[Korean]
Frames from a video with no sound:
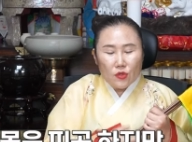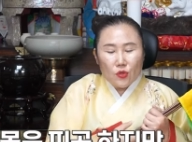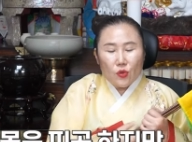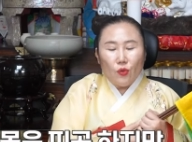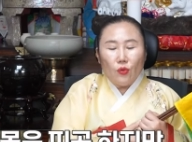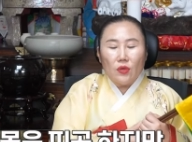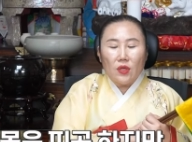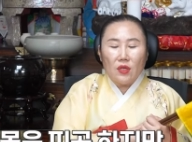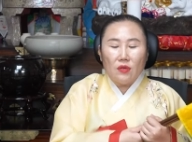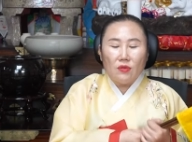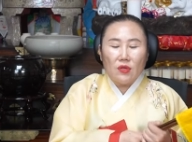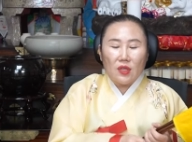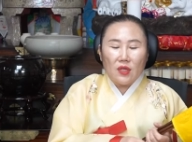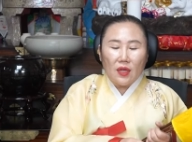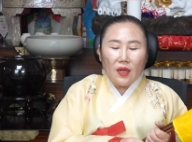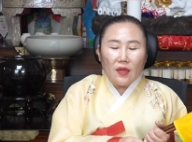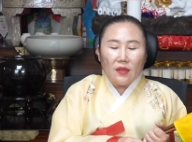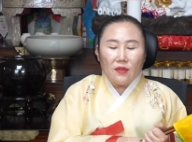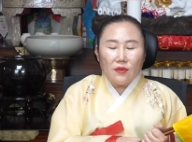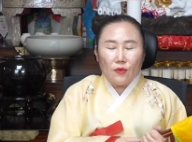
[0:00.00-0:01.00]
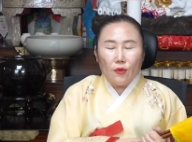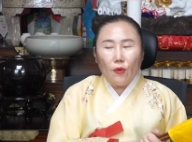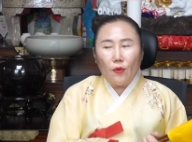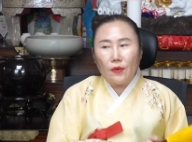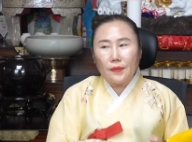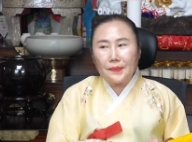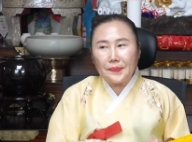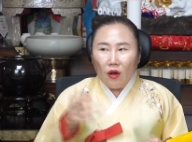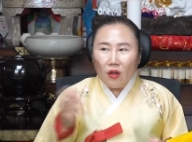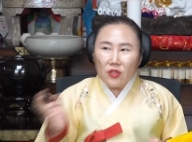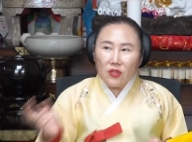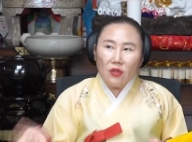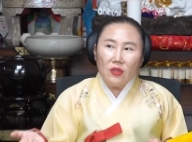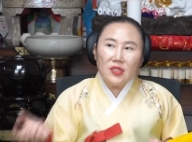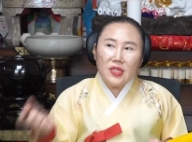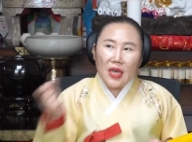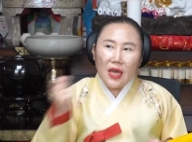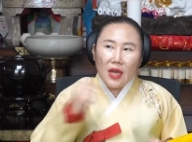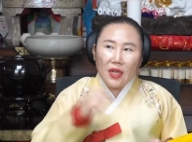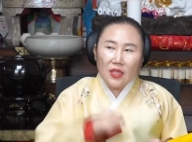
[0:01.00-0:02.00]
좋은 기운이 따라주고 어떤
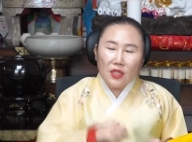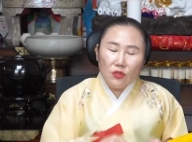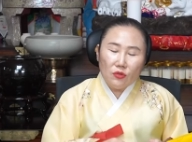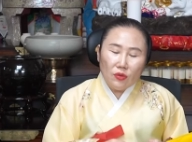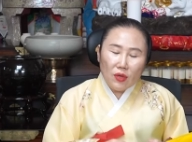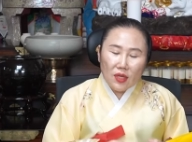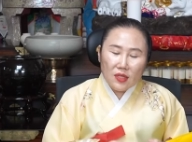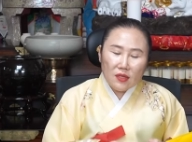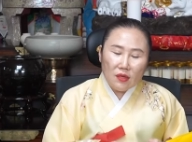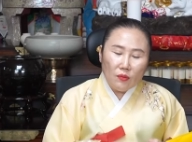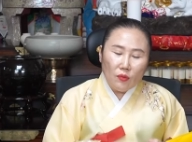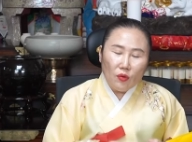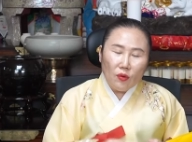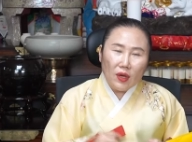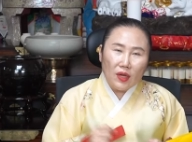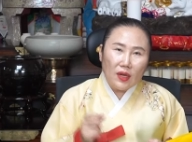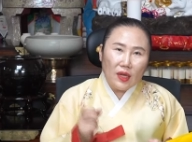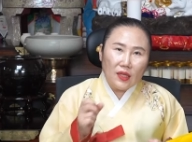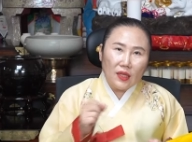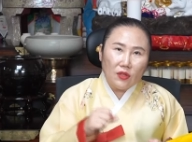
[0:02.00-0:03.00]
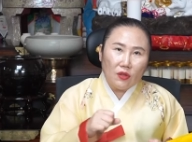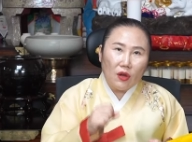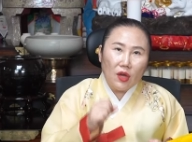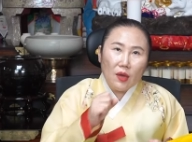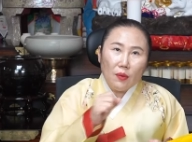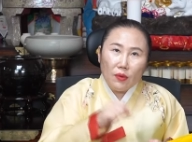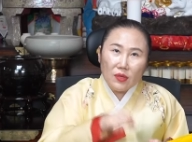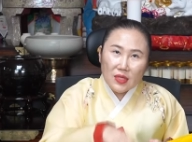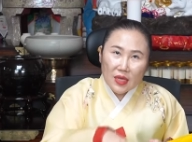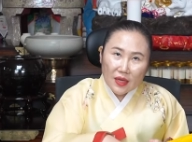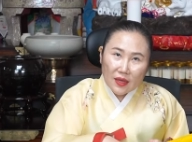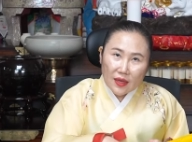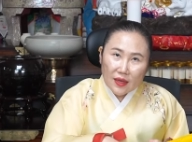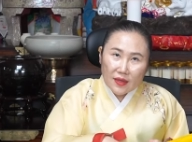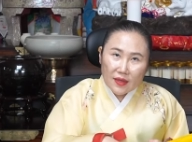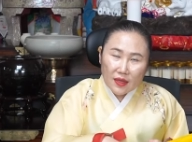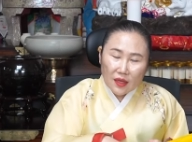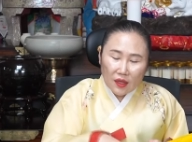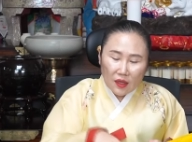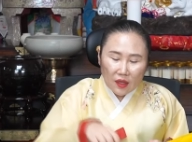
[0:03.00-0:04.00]
제안이 들어와서 뭔가를 하나 더 해보지
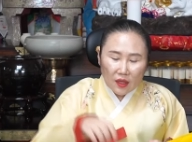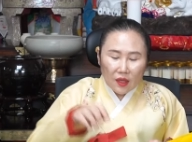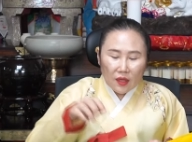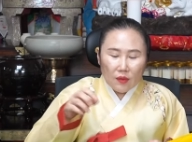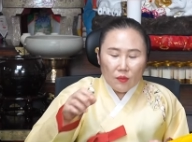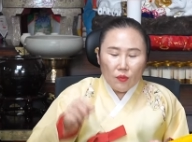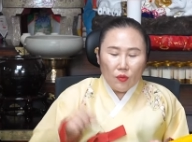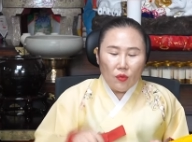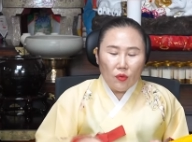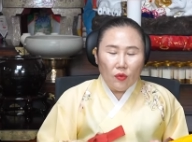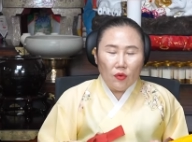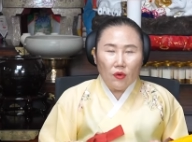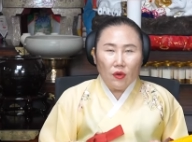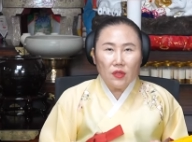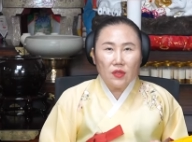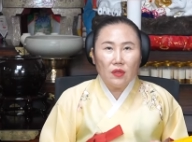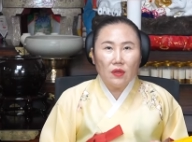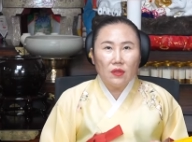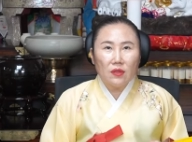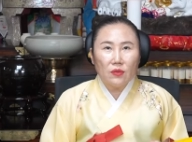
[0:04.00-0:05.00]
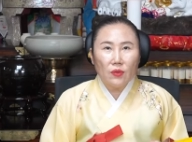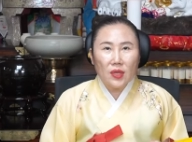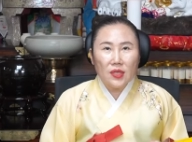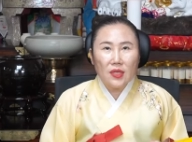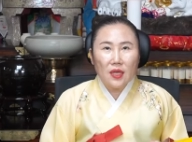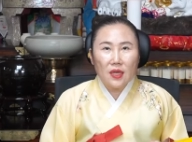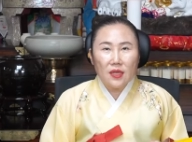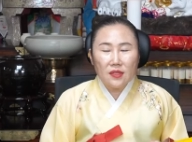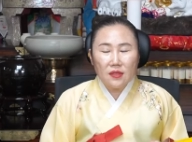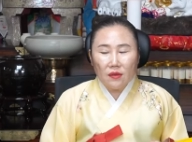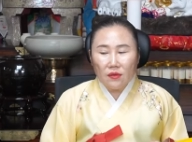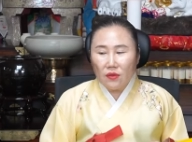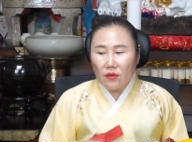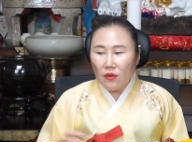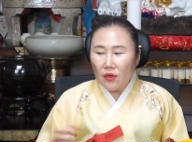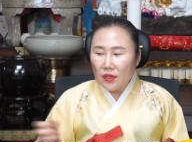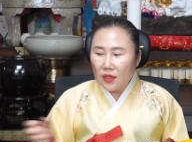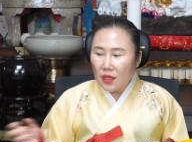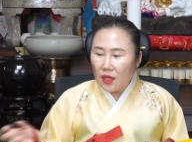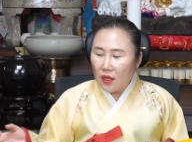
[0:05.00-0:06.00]
않겠니? 뭐 어떤 회사에서
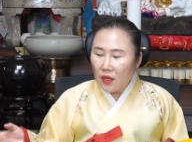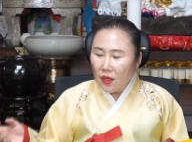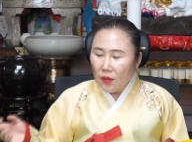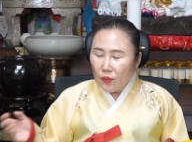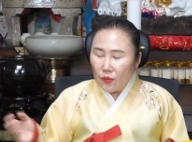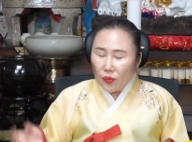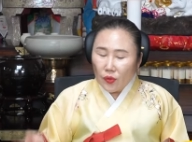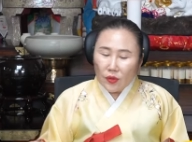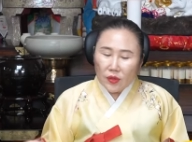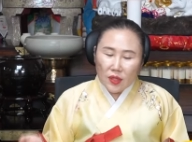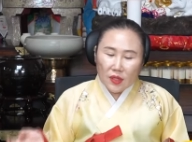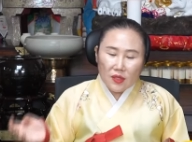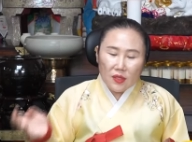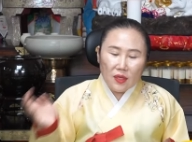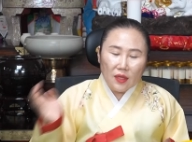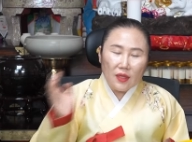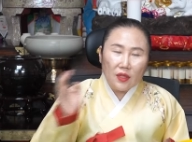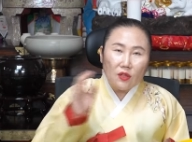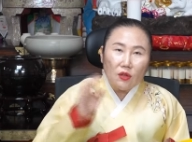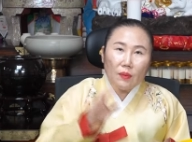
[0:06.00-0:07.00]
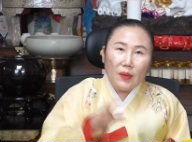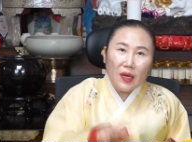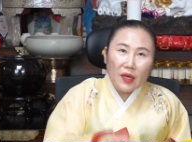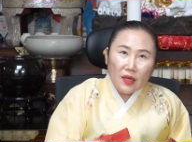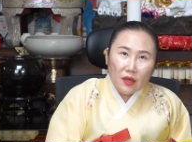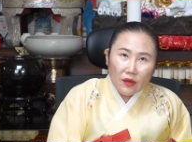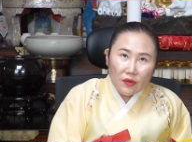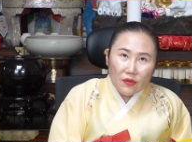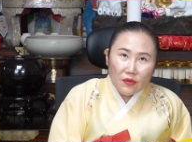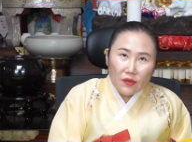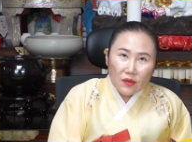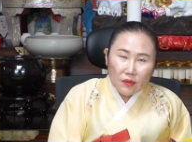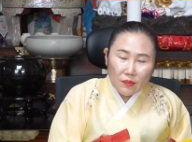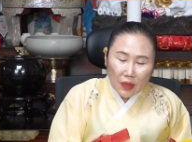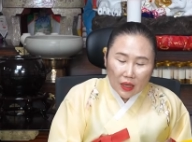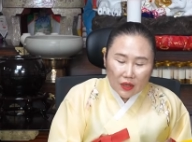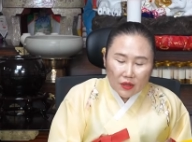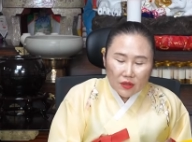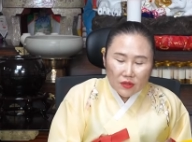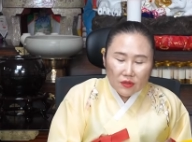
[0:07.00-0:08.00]
너한테 프로젝트를 하나 더 맡겨,
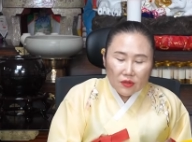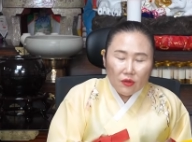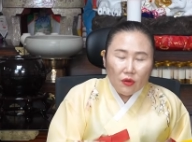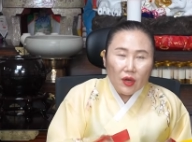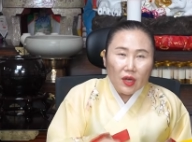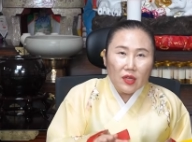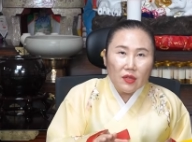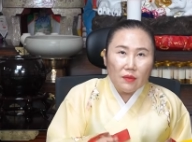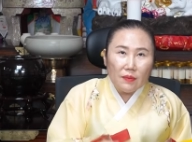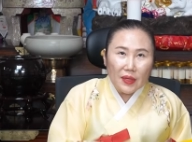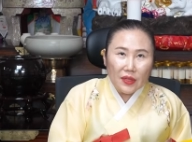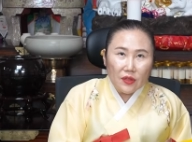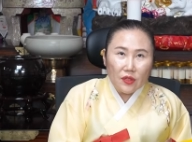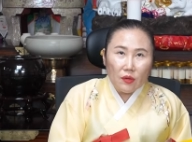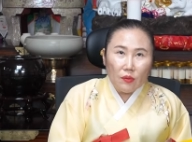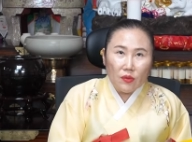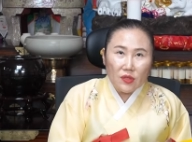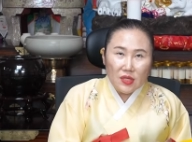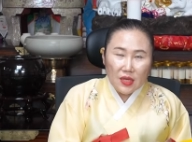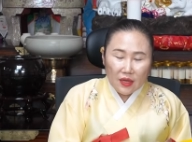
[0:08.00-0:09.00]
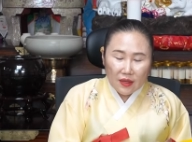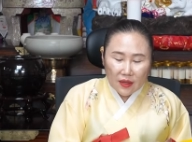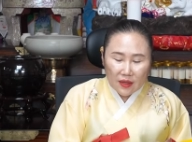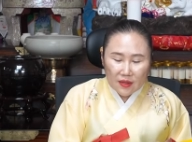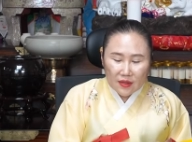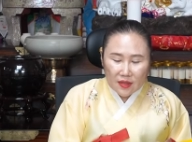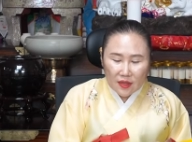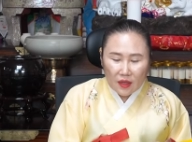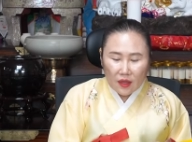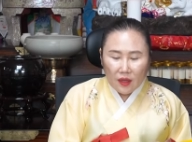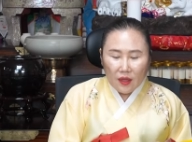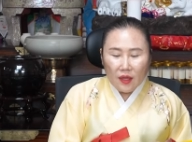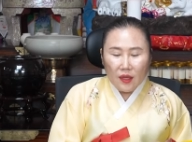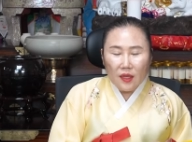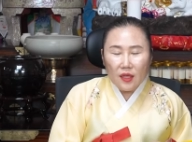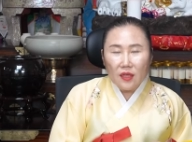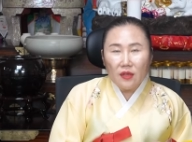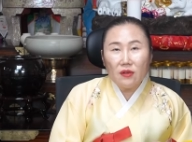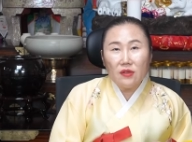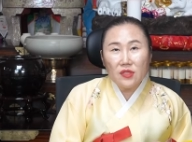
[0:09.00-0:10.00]
맡겨서 너가 이거 만들어보지 않겠니?
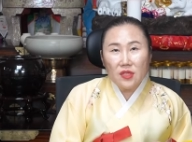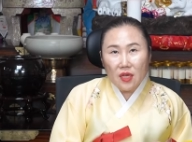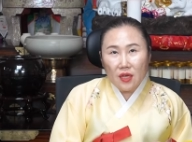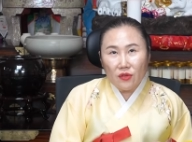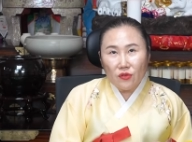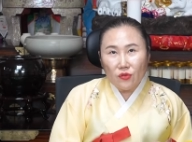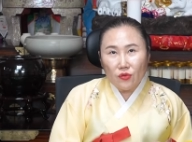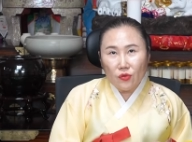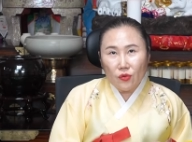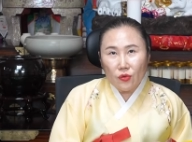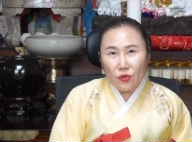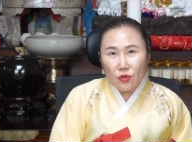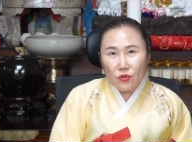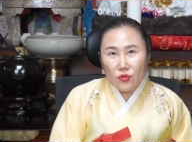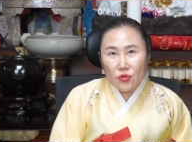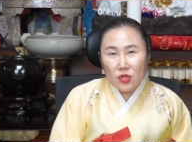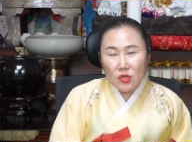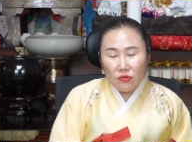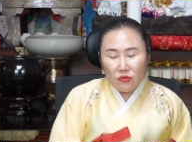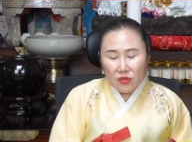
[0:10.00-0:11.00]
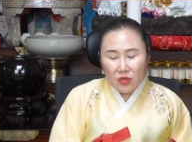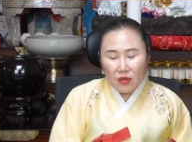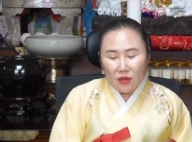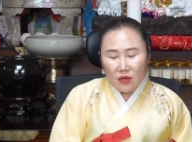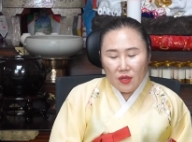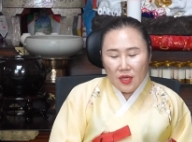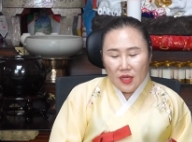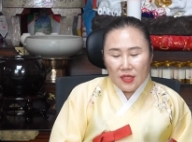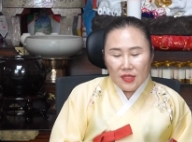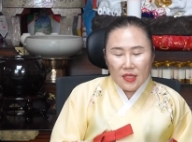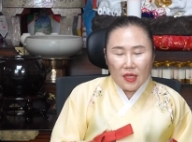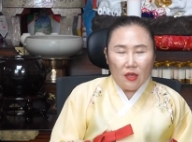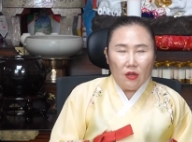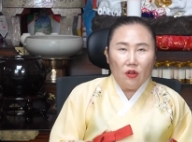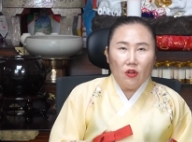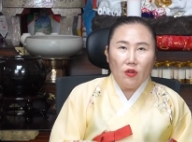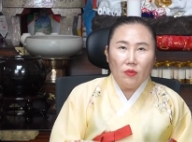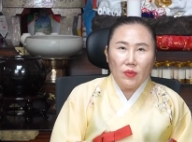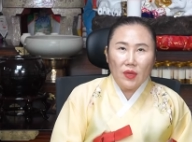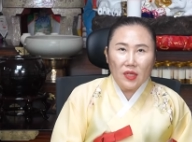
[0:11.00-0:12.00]
이런 제안도 들어올 수 있고요.
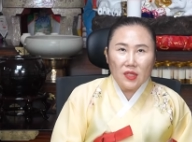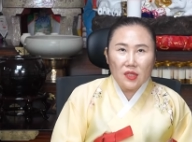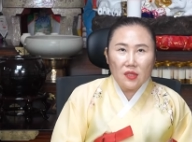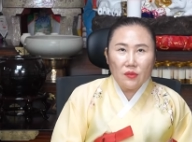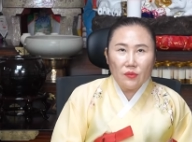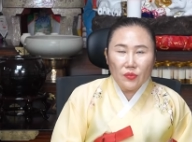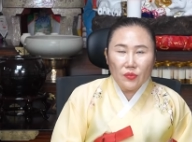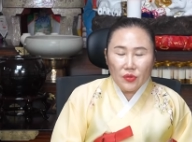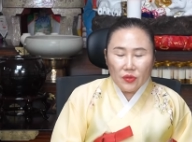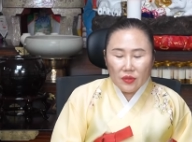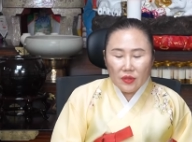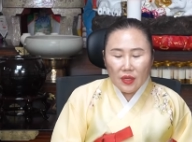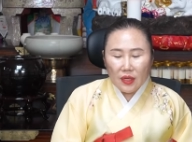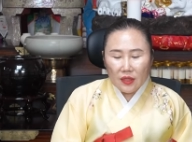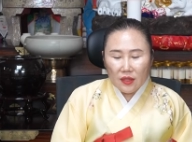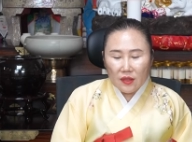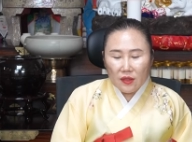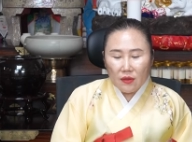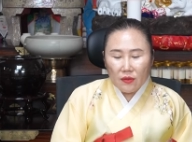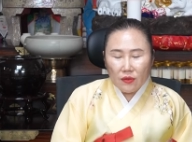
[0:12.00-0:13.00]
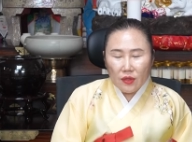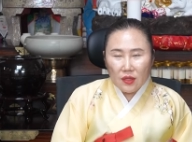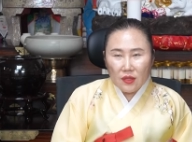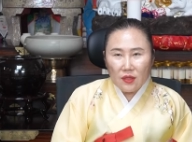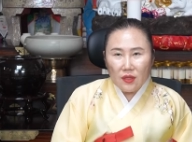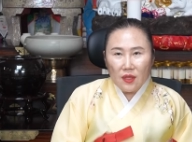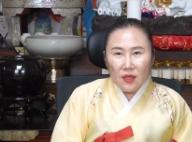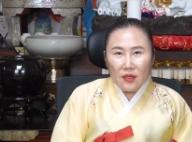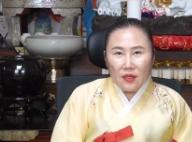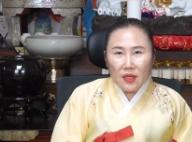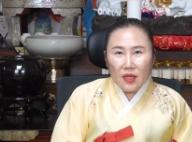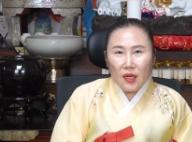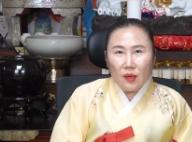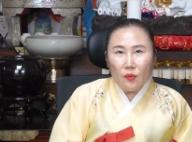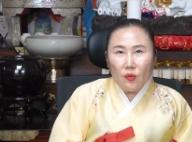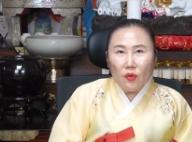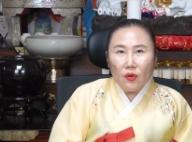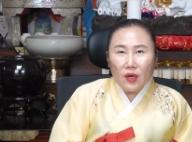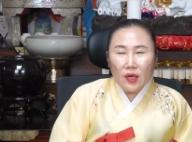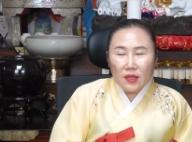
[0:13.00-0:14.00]
자영업을 하시는 분들 같은 경우에는 내가
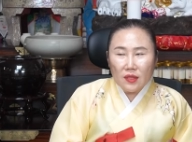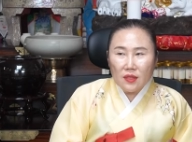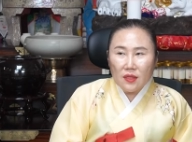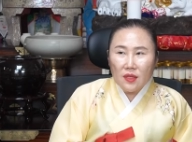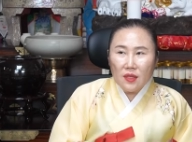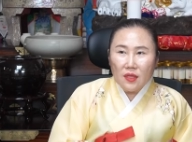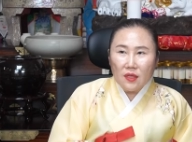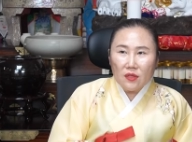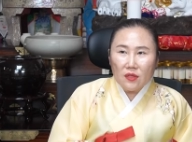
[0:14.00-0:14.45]
뭔가를